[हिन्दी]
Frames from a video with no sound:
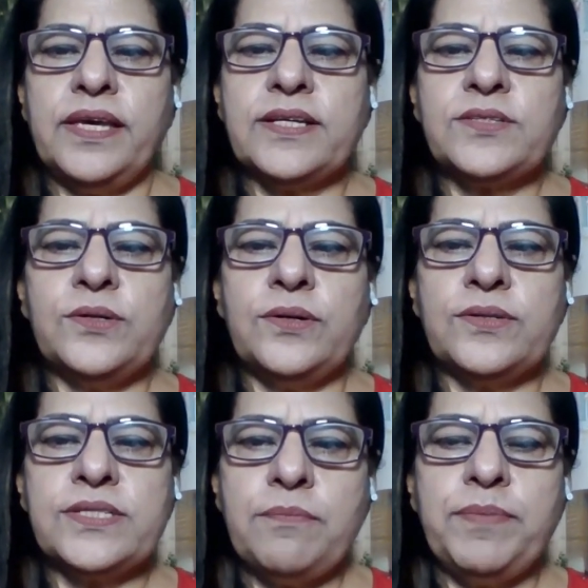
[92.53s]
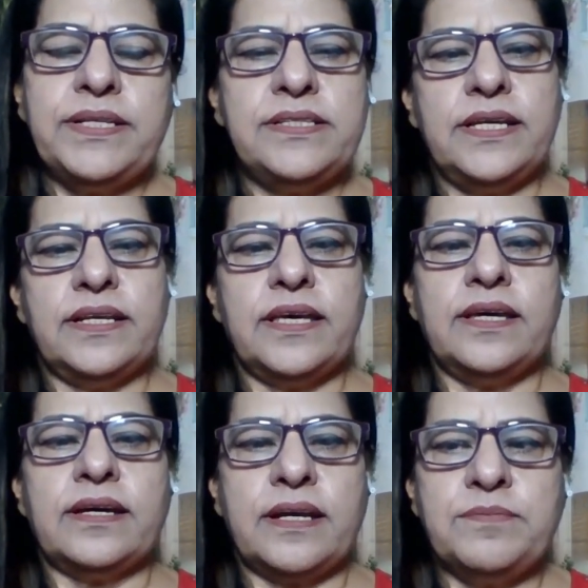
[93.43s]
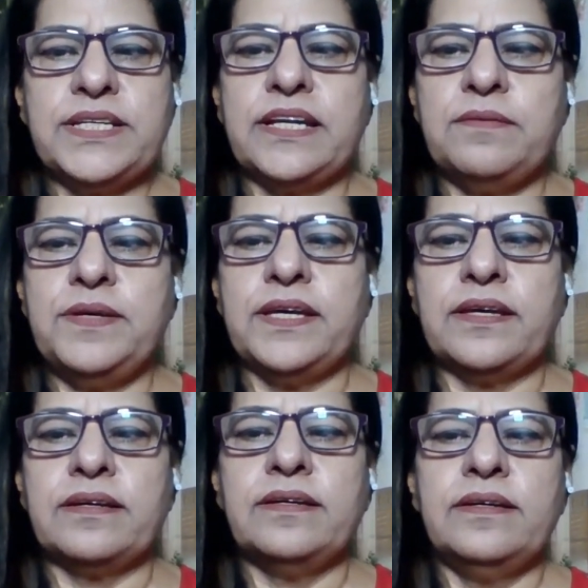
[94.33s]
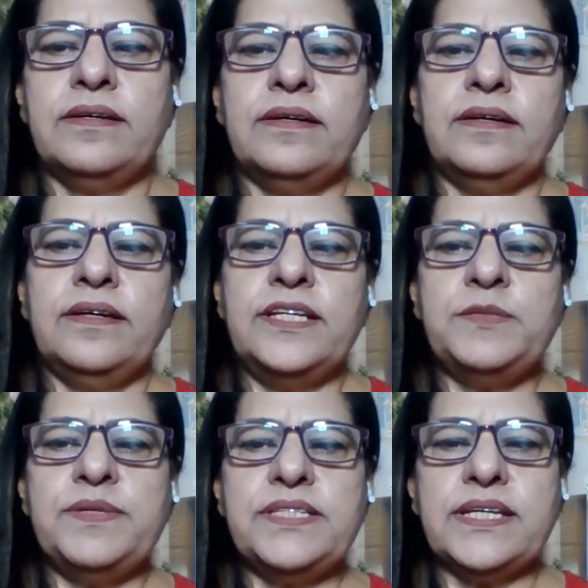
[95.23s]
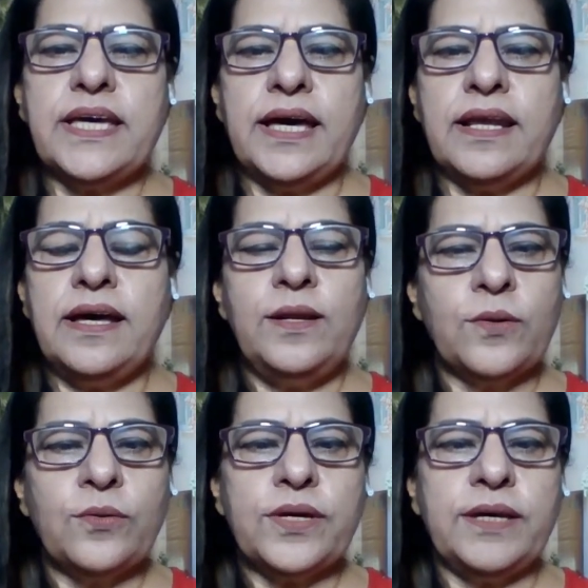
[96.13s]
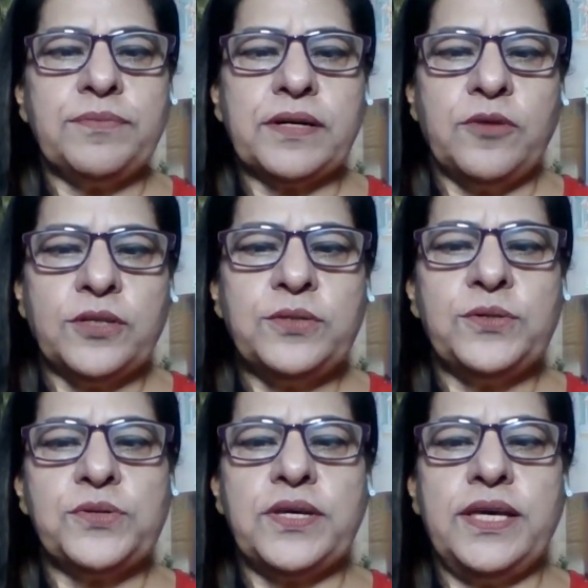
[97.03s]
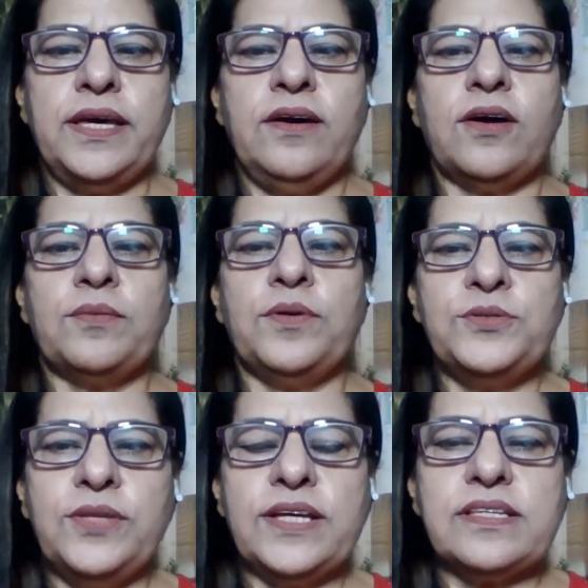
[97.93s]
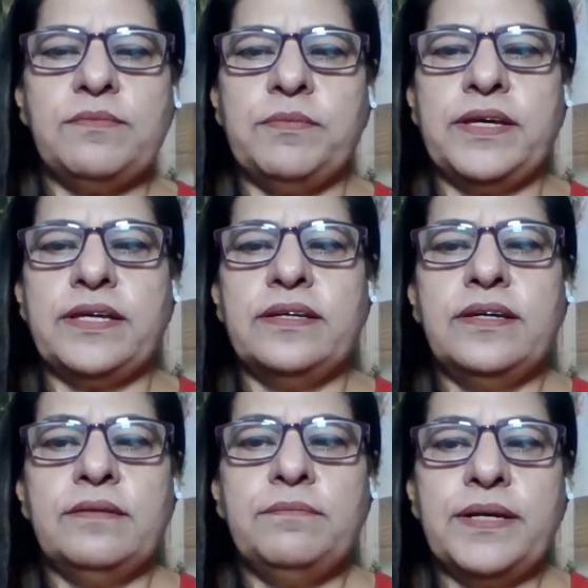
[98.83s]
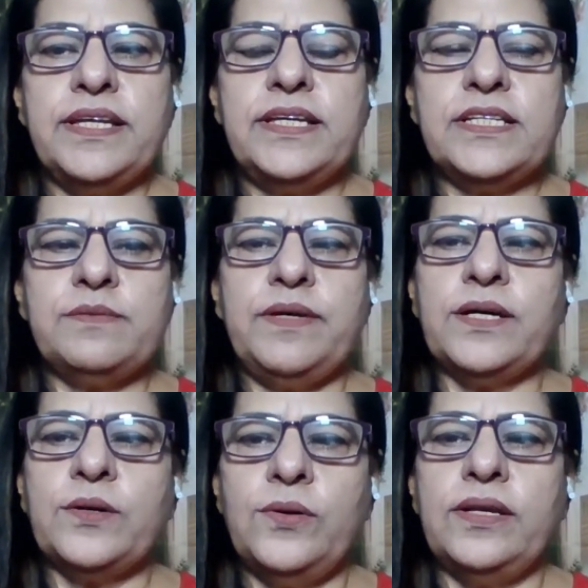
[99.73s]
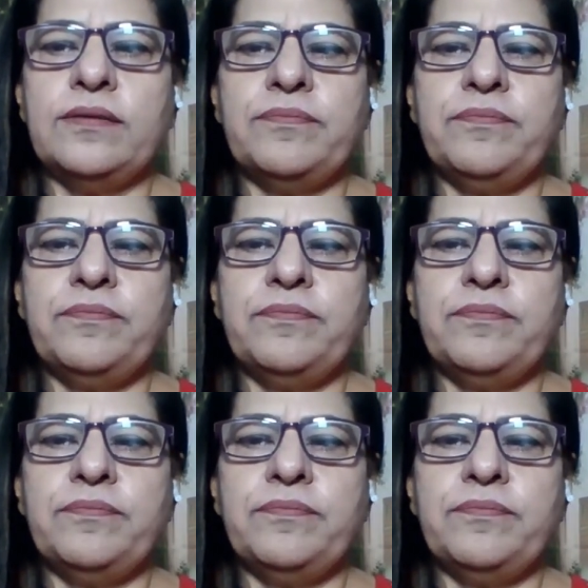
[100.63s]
एक सौ छप्पन जेल के कर्मचारी भी हैं इसमें से 11 लोगों की अब तक मौत हो चुकी है और मौजूदा समय में प्रदेश में कुल